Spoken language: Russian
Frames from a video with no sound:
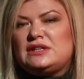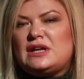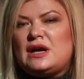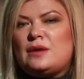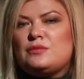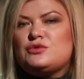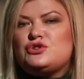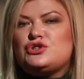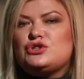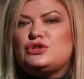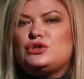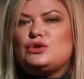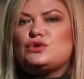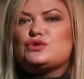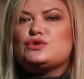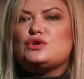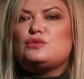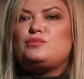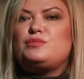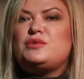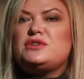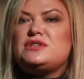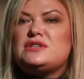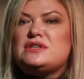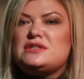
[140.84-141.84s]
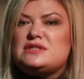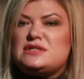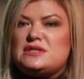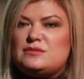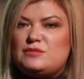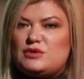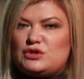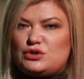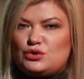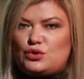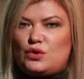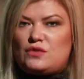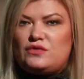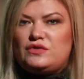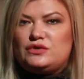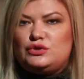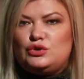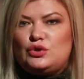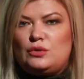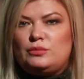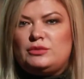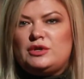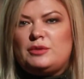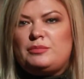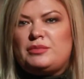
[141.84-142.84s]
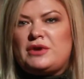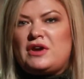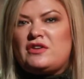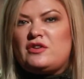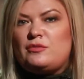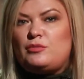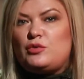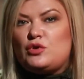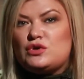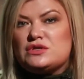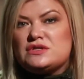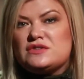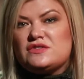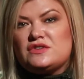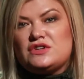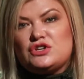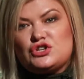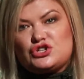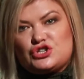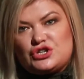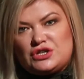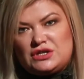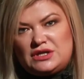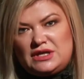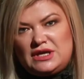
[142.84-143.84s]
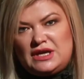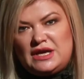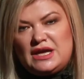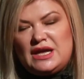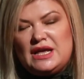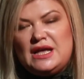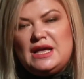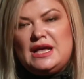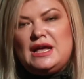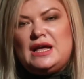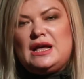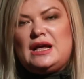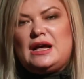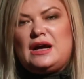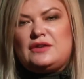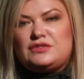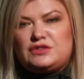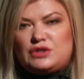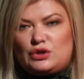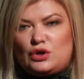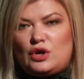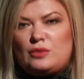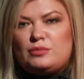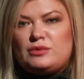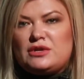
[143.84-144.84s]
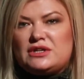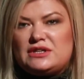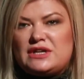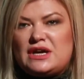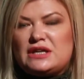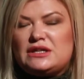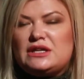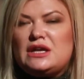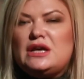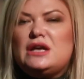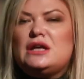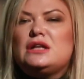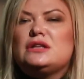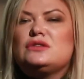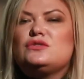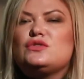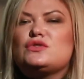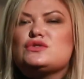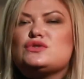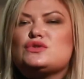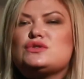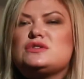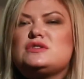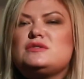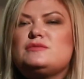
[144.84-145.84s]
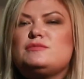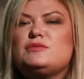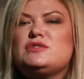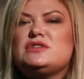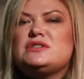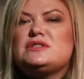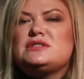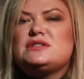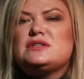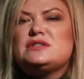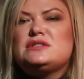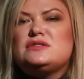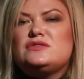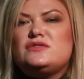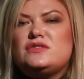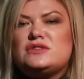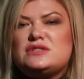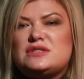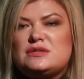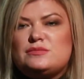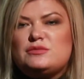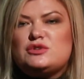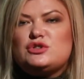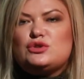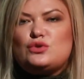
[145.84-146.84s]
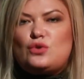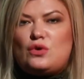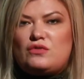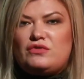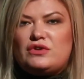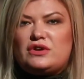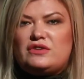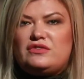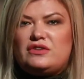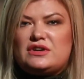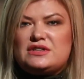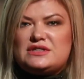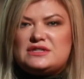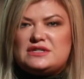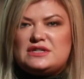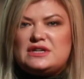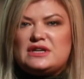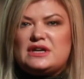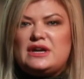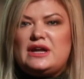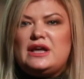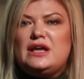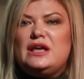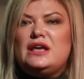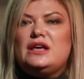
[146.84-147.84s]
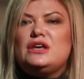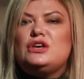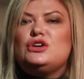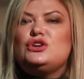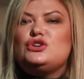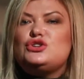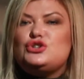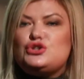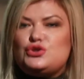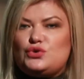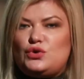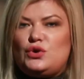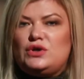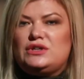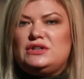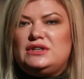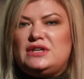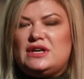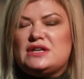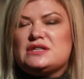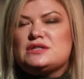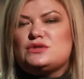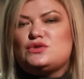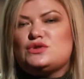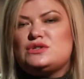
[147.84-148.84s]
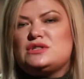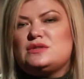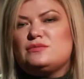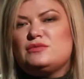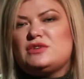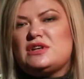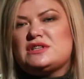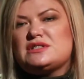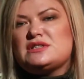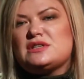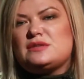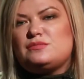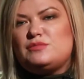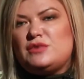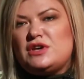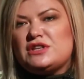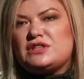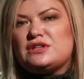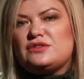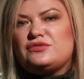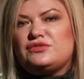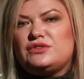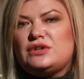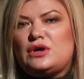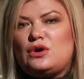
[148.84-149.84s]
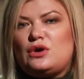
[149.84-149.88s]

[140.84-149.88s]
там 450-метровый дом на праве пользования жены – а второй обладает 279-метровой квартирой, и еще одна 117 метров